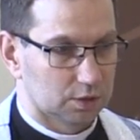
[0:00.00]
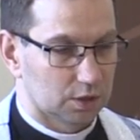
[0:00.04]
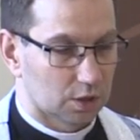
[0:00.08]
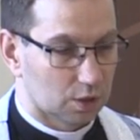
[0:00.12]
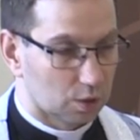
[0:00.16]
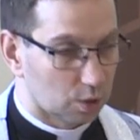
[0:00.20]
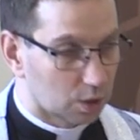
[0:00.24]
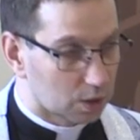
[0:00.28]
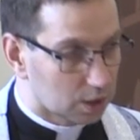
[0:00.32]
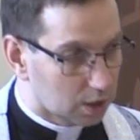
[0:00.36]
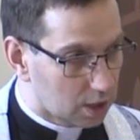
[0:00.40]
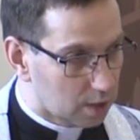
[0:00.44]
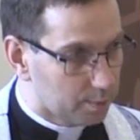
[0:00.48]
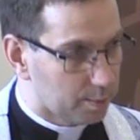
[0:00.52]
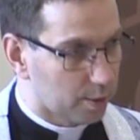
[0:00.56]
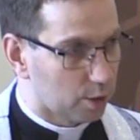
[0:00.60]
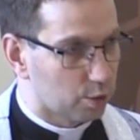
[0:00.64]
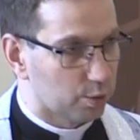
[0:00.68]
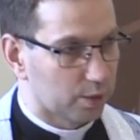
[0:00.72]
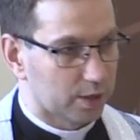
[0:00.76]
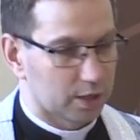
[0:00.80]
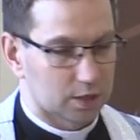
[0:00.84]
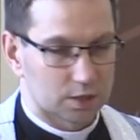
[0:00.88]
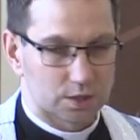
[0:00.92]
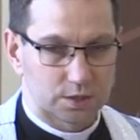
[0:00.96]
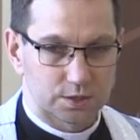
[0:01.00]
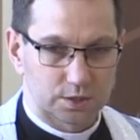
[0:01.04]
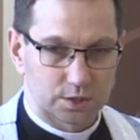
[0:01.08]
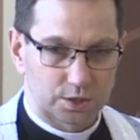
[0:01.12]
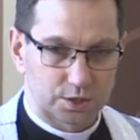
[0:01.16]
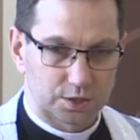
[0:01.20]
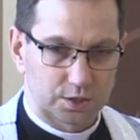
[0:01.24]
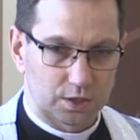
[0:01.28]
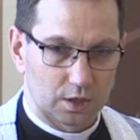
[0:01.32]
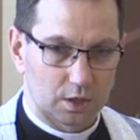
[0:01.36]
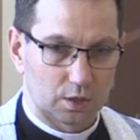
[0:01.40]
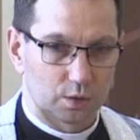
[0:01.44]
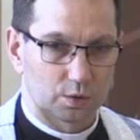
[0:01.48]
tego chleba
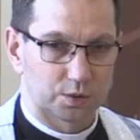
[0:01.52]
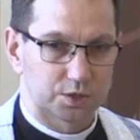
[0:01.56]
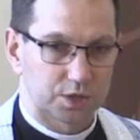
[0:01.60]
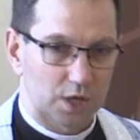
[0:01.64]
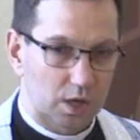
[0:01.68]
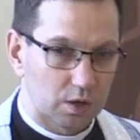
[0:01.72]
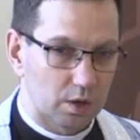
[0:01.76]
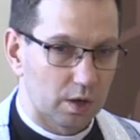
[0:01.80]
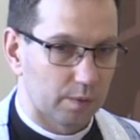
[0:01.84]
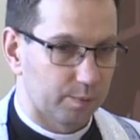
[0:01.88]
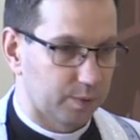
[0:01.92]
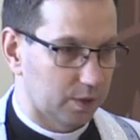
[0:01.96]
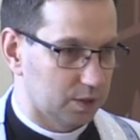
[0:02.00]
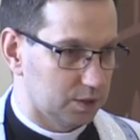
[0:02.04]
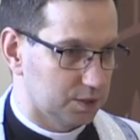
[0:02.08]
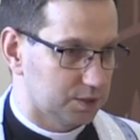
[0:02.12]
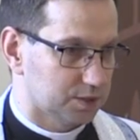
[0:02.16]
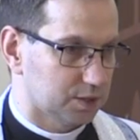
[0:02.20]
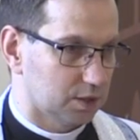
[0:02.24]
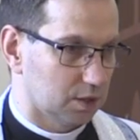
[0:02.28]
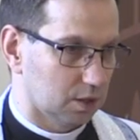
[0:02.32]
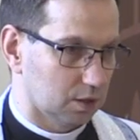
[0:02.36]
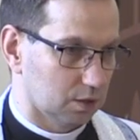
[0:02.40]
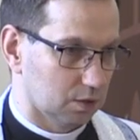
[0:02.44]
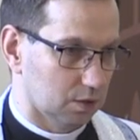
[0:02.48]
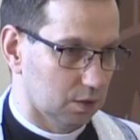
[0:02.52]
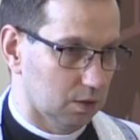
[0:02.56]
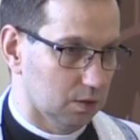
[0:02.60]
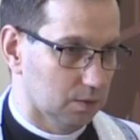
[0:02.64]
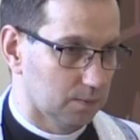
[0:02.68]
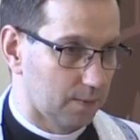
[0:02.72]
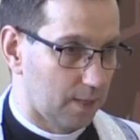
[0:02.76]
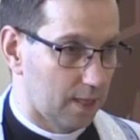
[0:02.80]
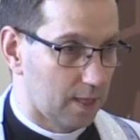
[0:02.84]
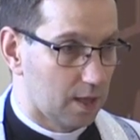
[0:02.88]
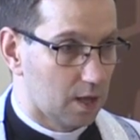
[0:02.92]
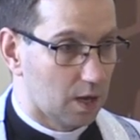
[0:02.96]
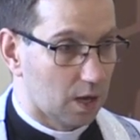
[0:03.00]
eucharystycznego, ciała pańskiego,